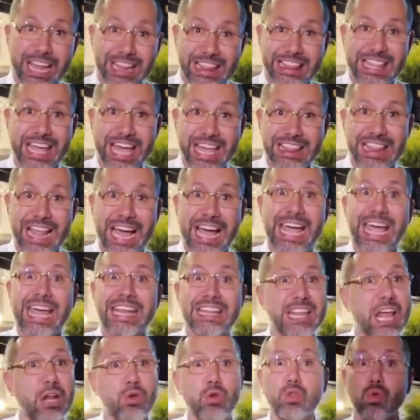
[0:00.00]
que entiendan que
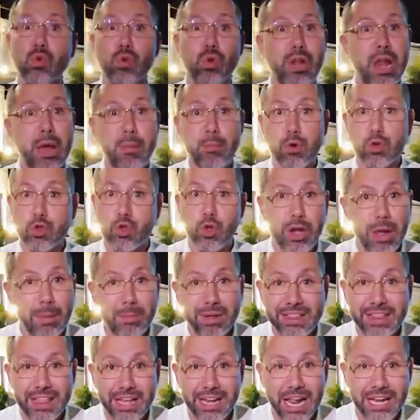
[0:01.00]
este no es un clamor
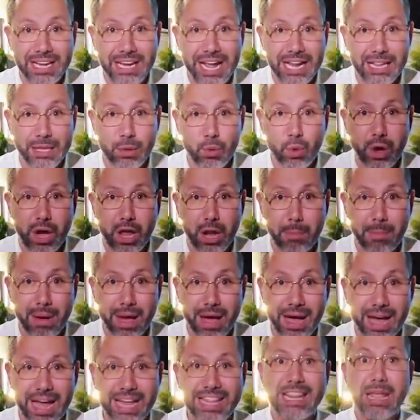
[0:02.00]
solamente del alcalde de
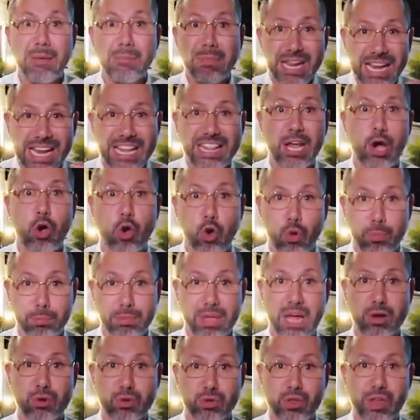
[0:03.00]
Bucaramanga, es de miles de
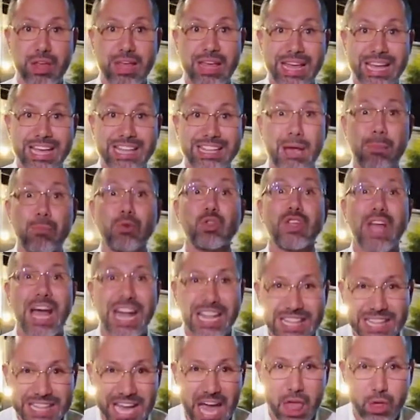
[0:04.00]
colombianos. Estamos
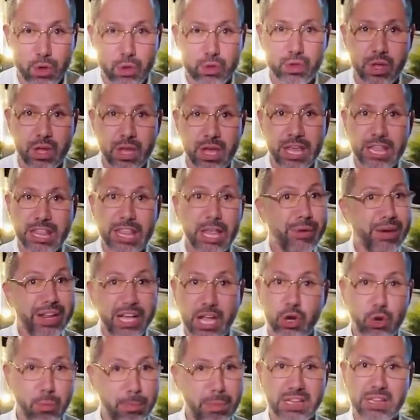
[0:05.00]
cansados de ver
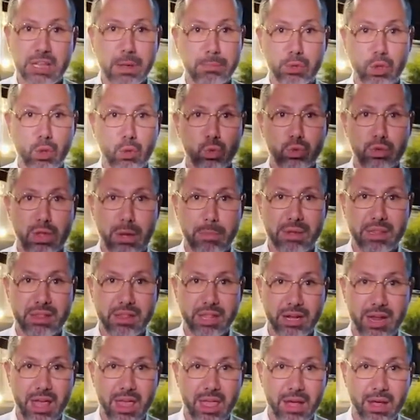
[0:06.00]
que no pasa
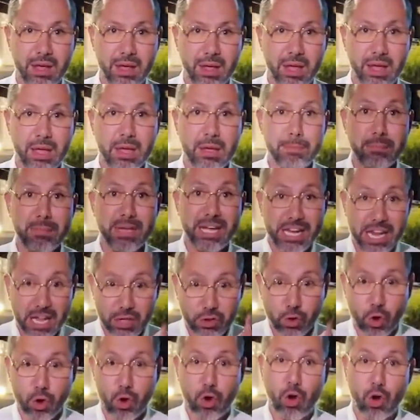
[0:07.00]
absolutamente nada.
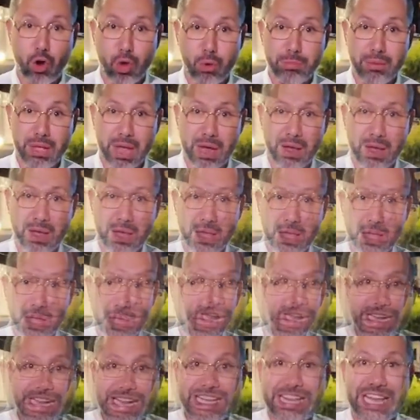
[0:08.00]
Migración Colombia,
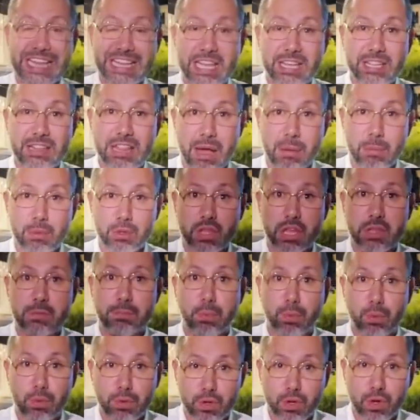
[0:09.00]
necesitamos
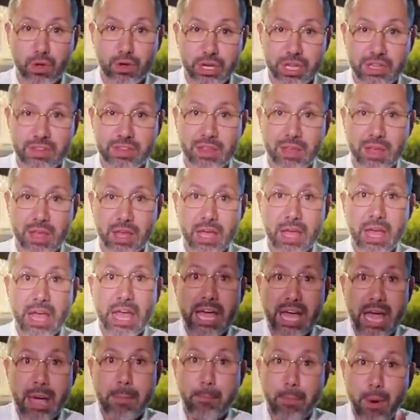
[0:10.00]
expulsiones
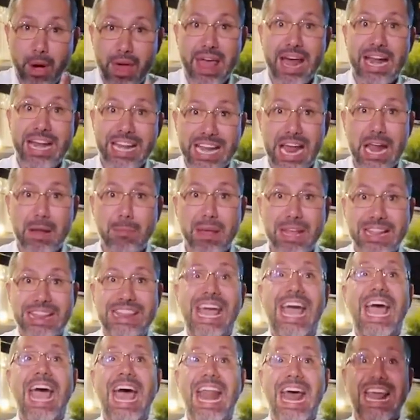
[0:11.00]
que puedan
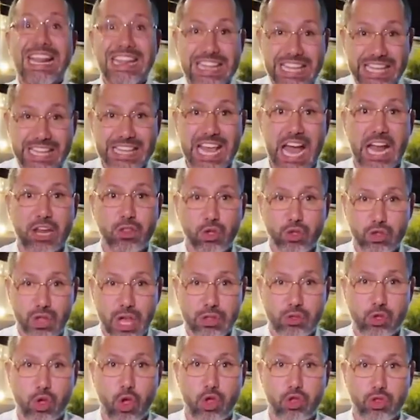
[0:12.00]
realmente garantizarnos
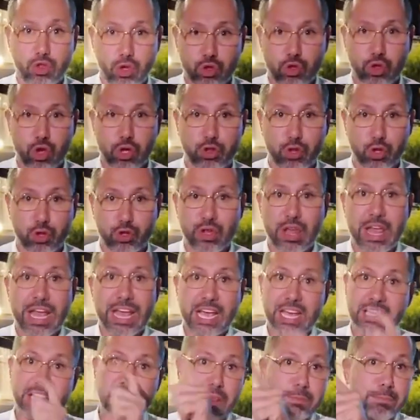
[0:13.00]
a todos nosotros
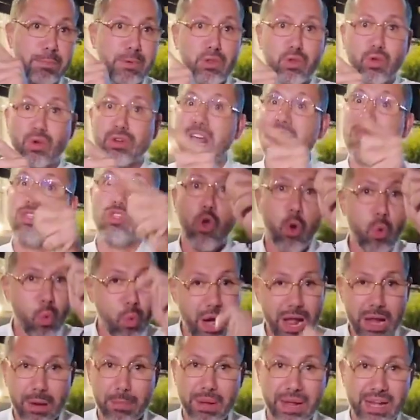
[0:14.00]
que esas personas
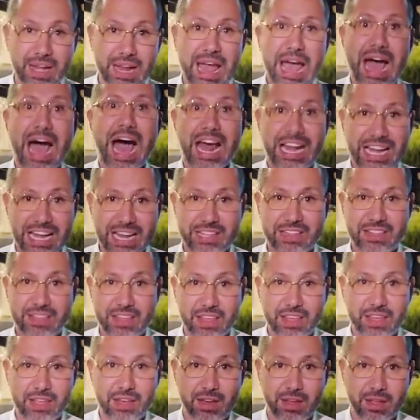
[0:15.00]
no vuelven a
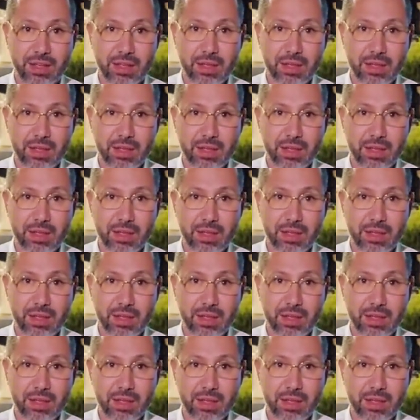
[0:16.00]
reincidir.